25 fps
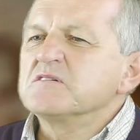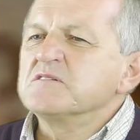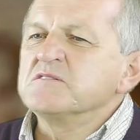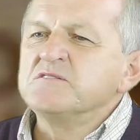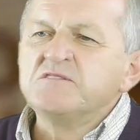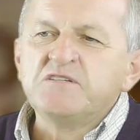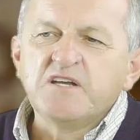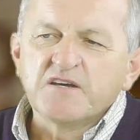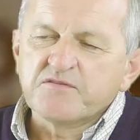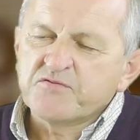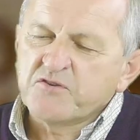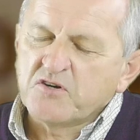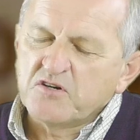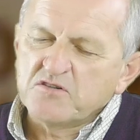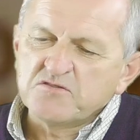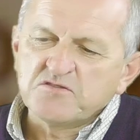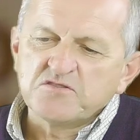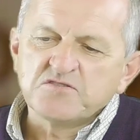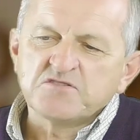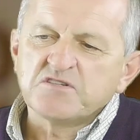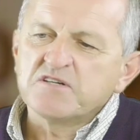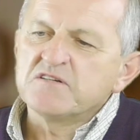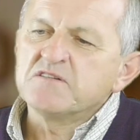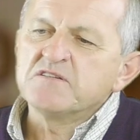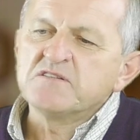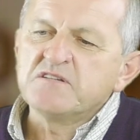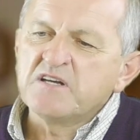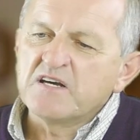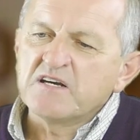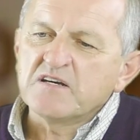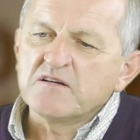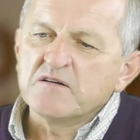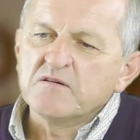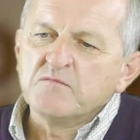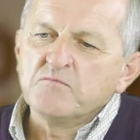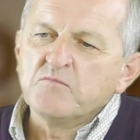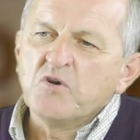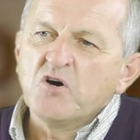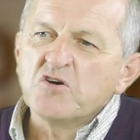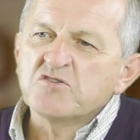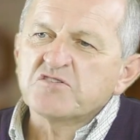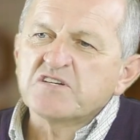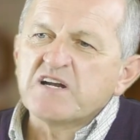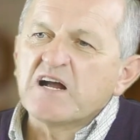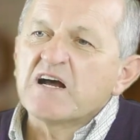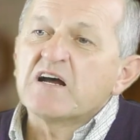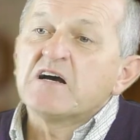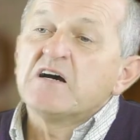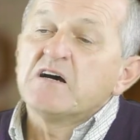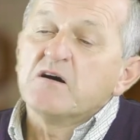Nie wchodzi się, nie. Muszę
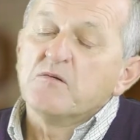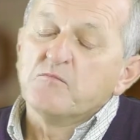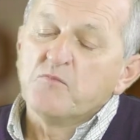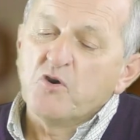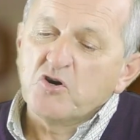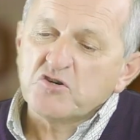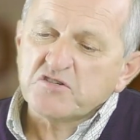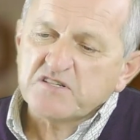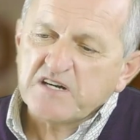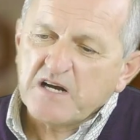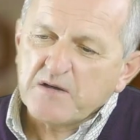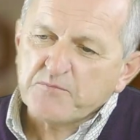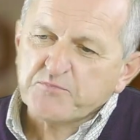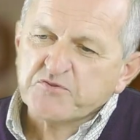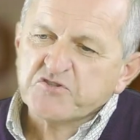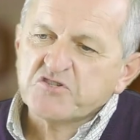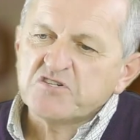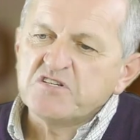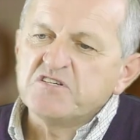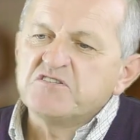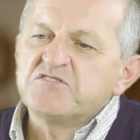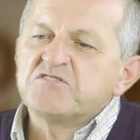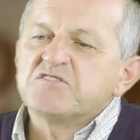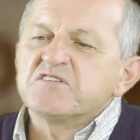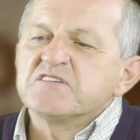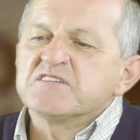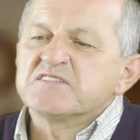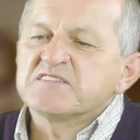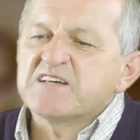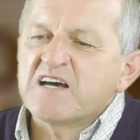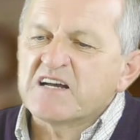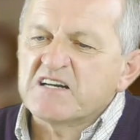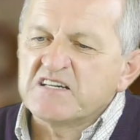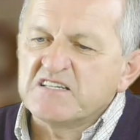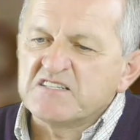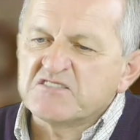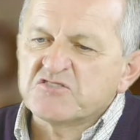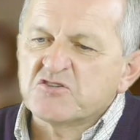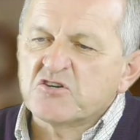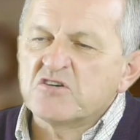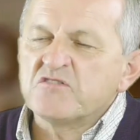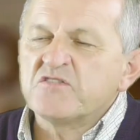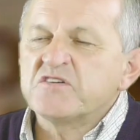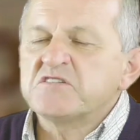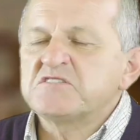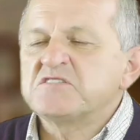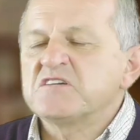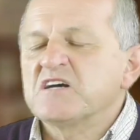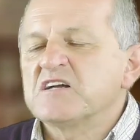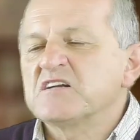można, Można przyjść i
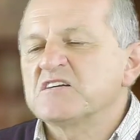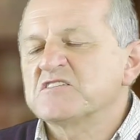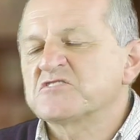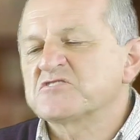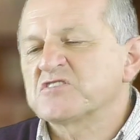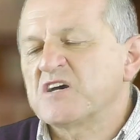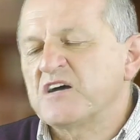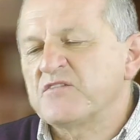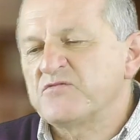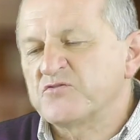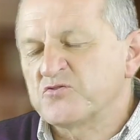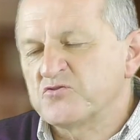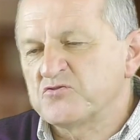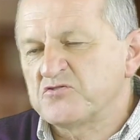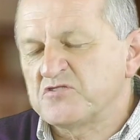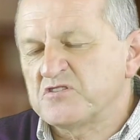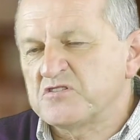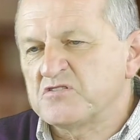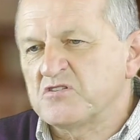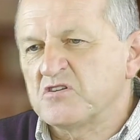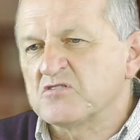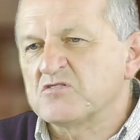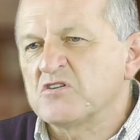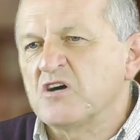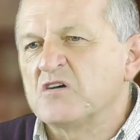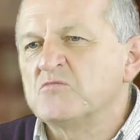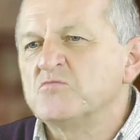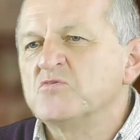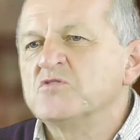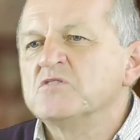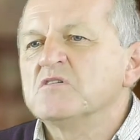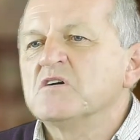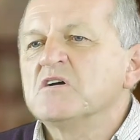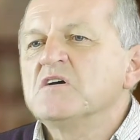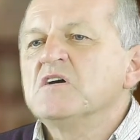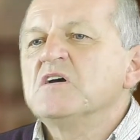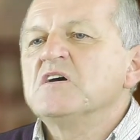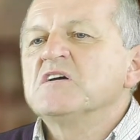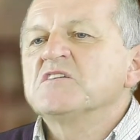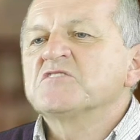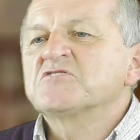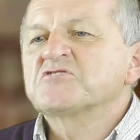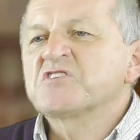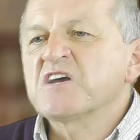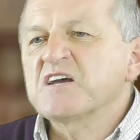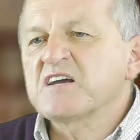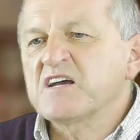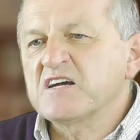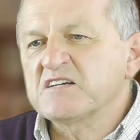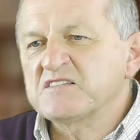zarejestrować się, ale trzeba wrócić do domu,
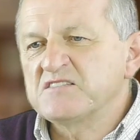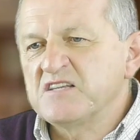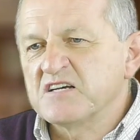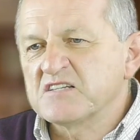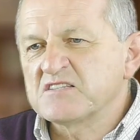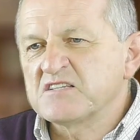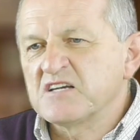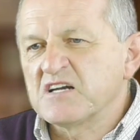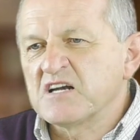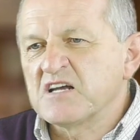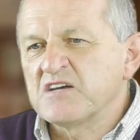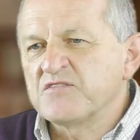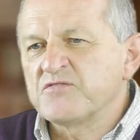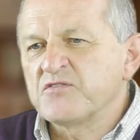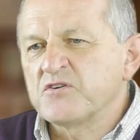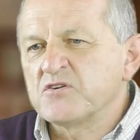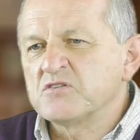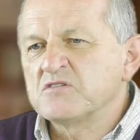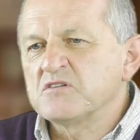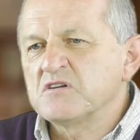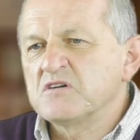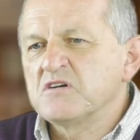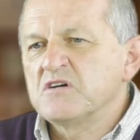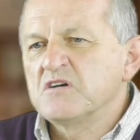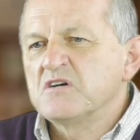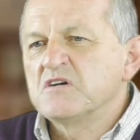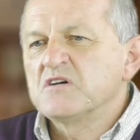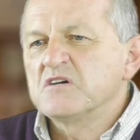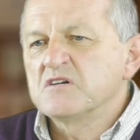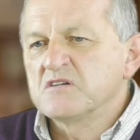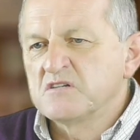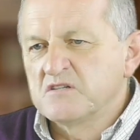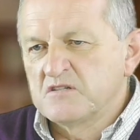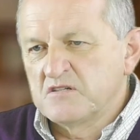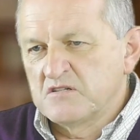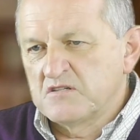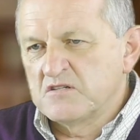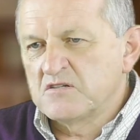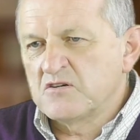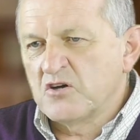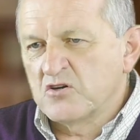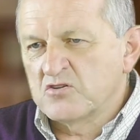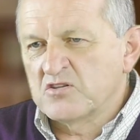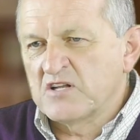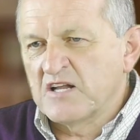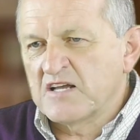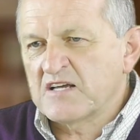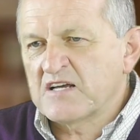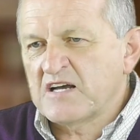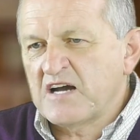czekać na telefon, E, od
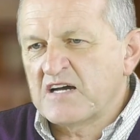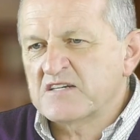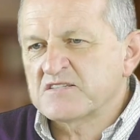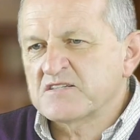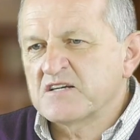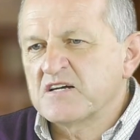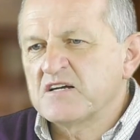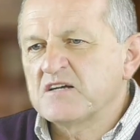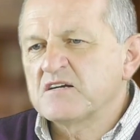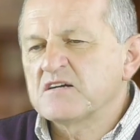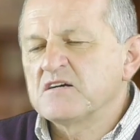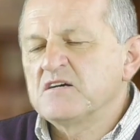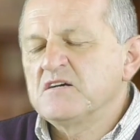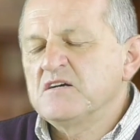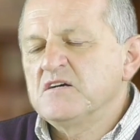lekarza.